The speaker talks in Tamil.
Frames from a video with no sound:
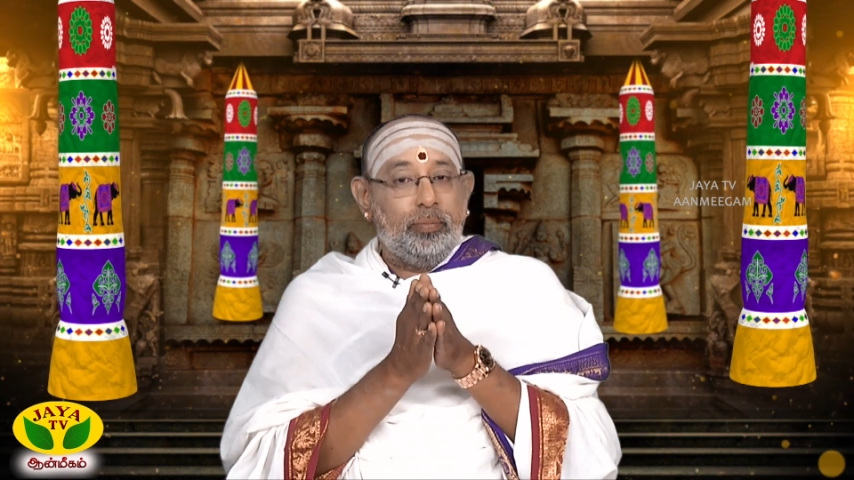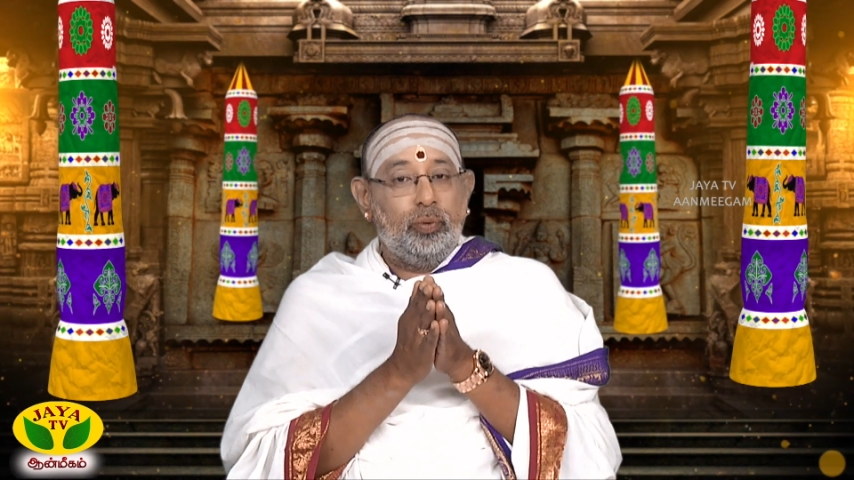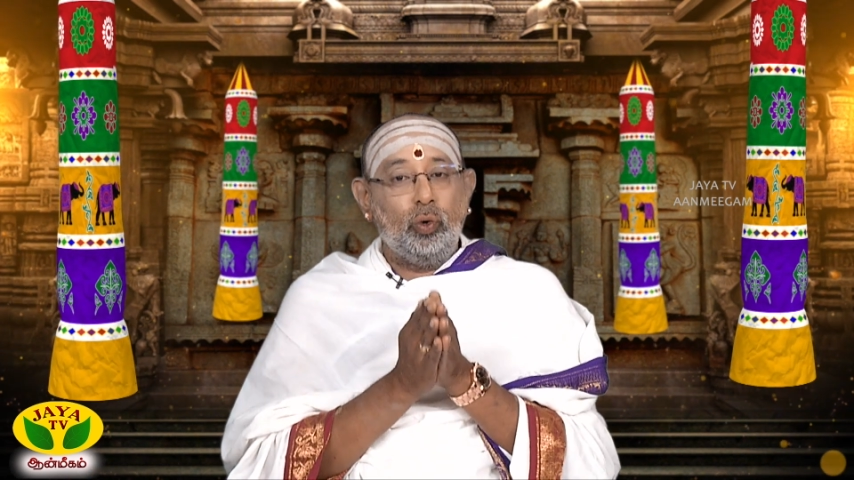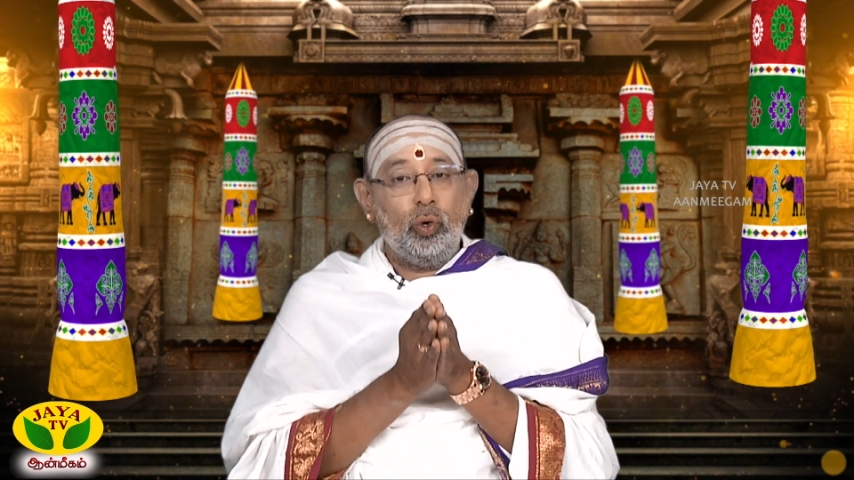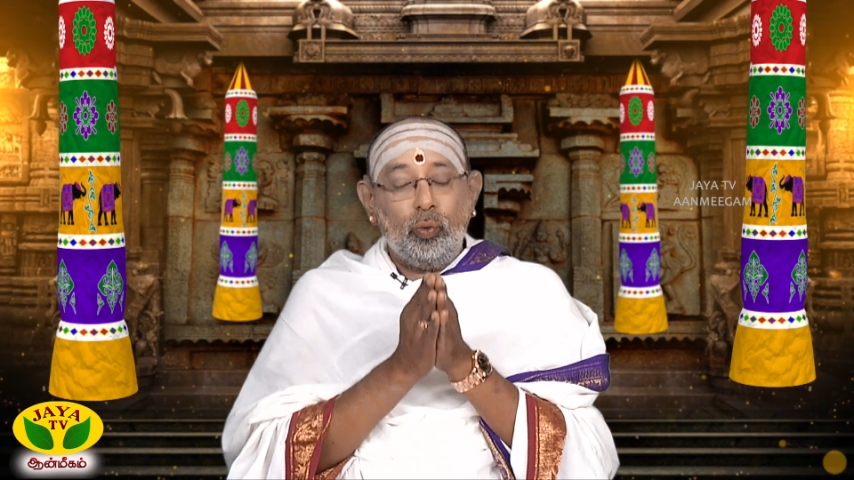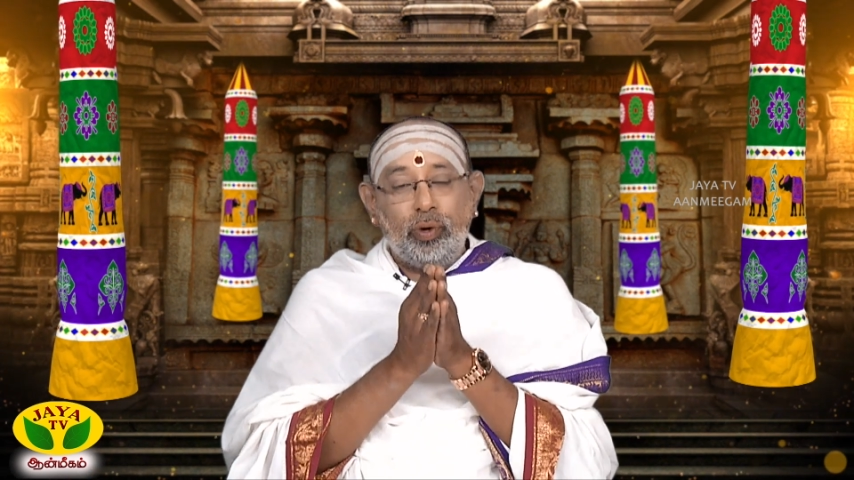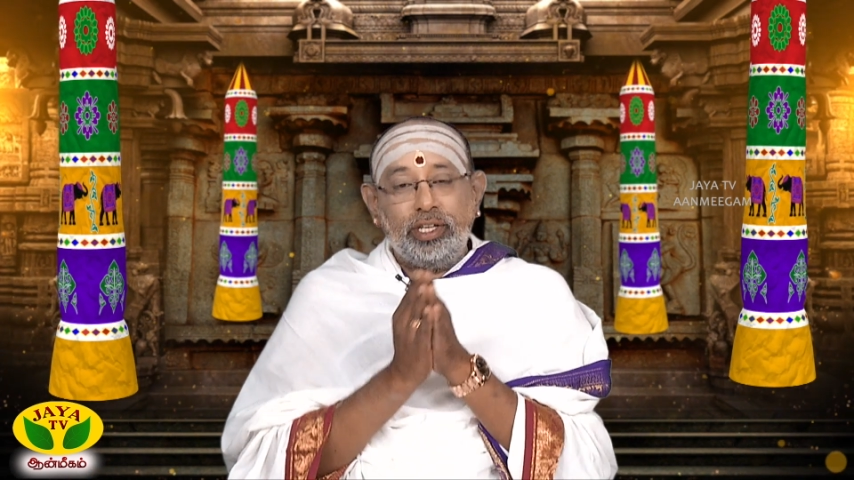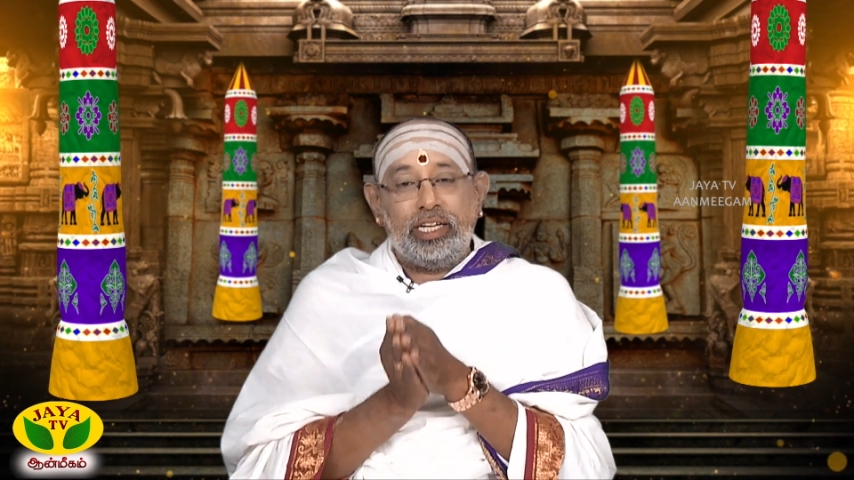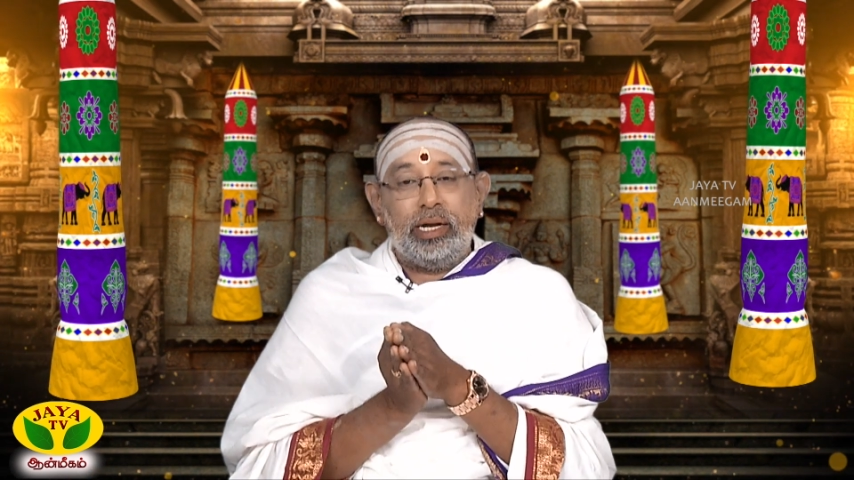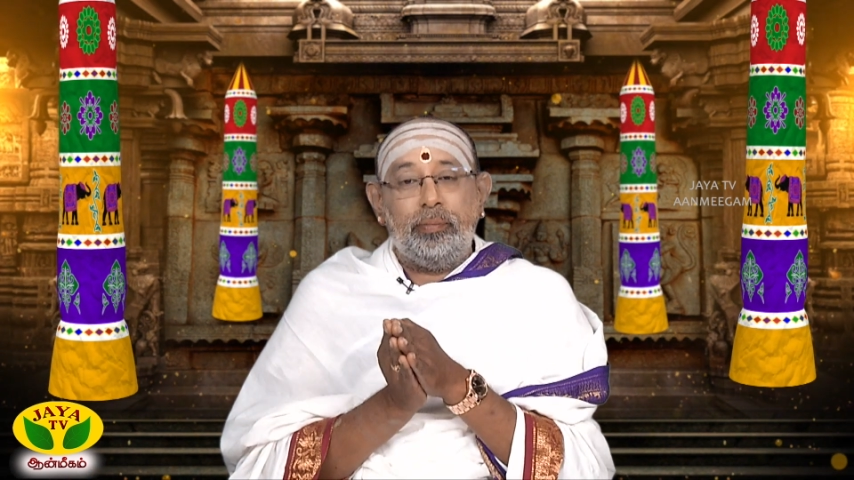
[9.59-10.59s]
பூர்வ
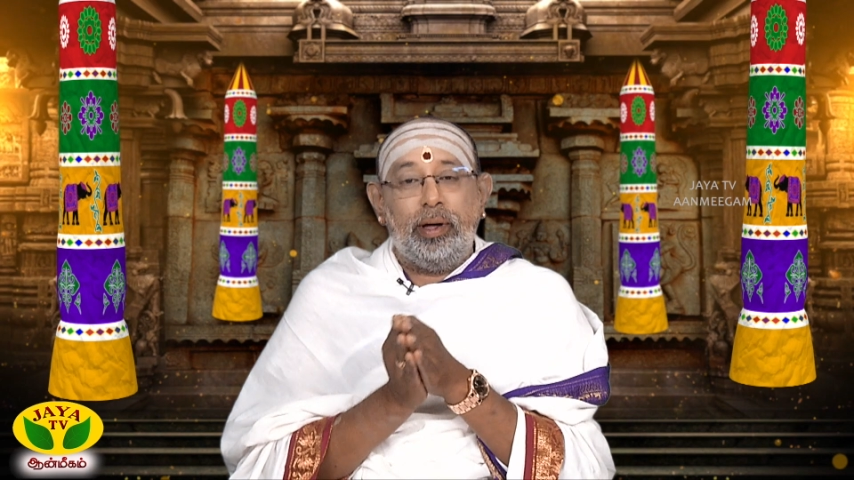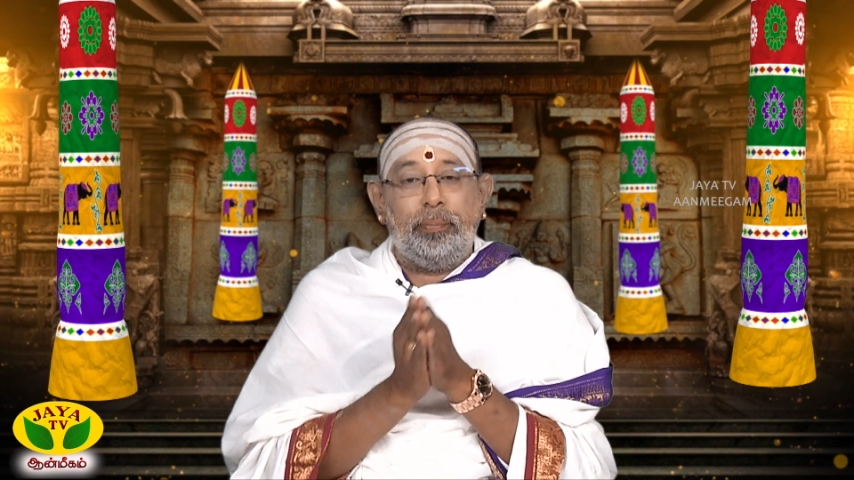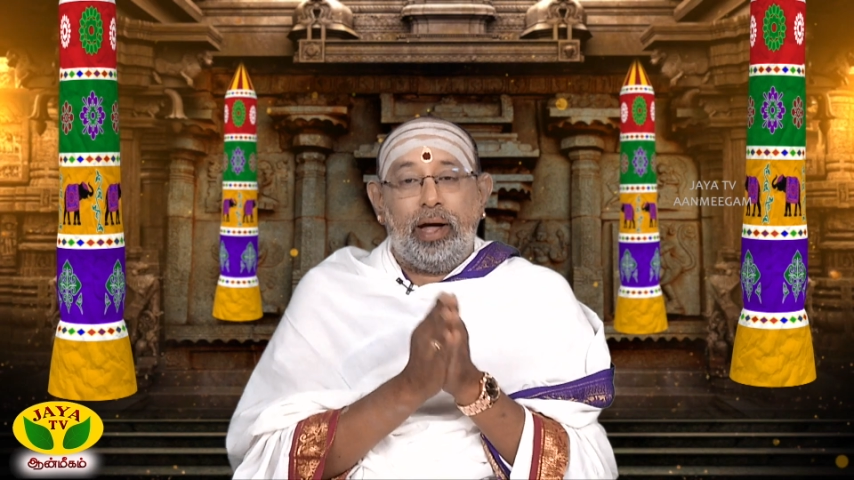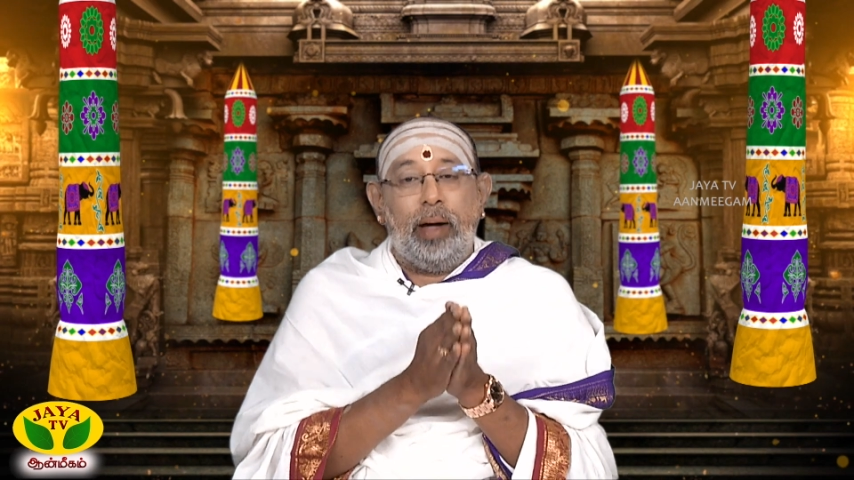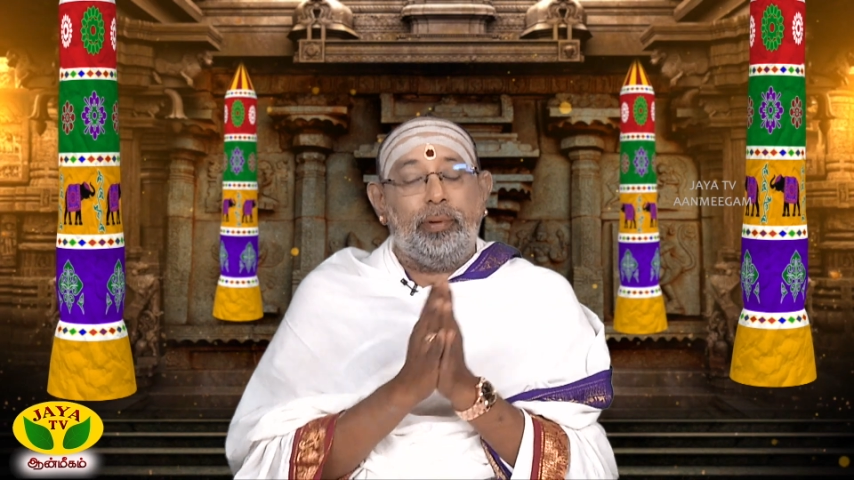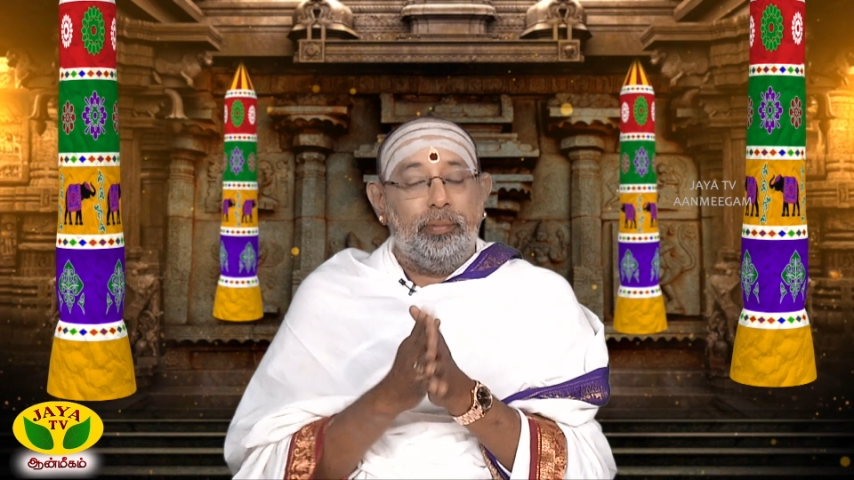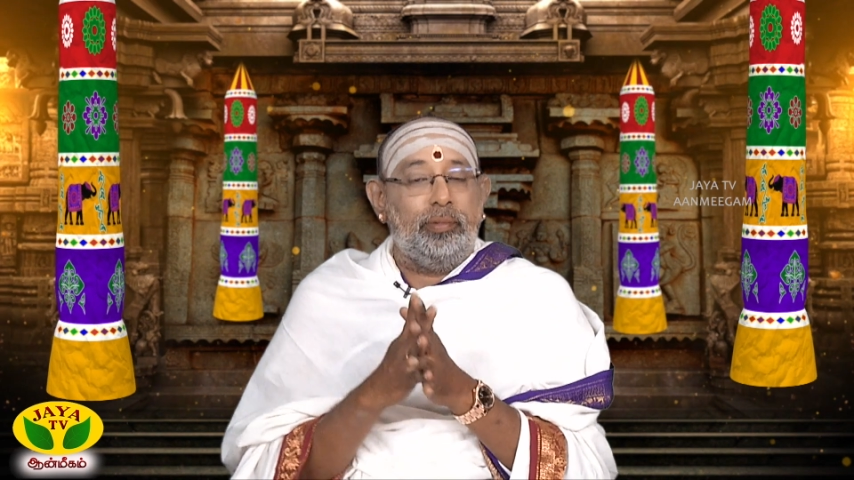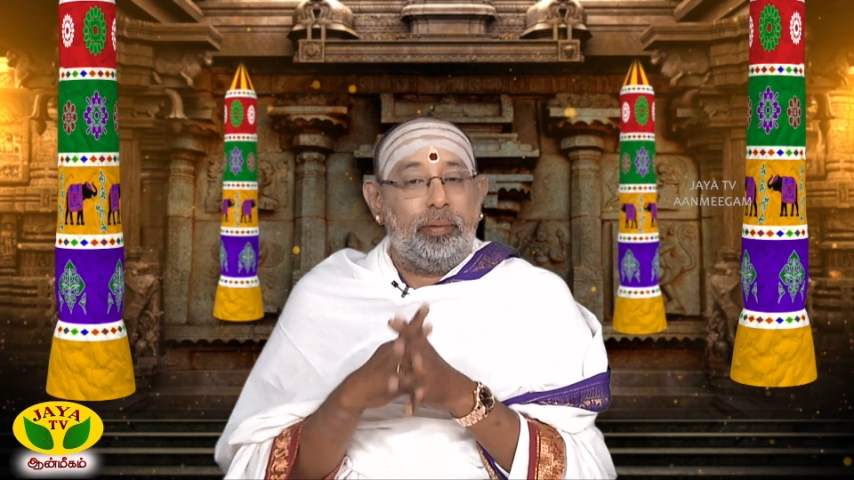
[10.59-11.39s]
ஜென்ம பாபம்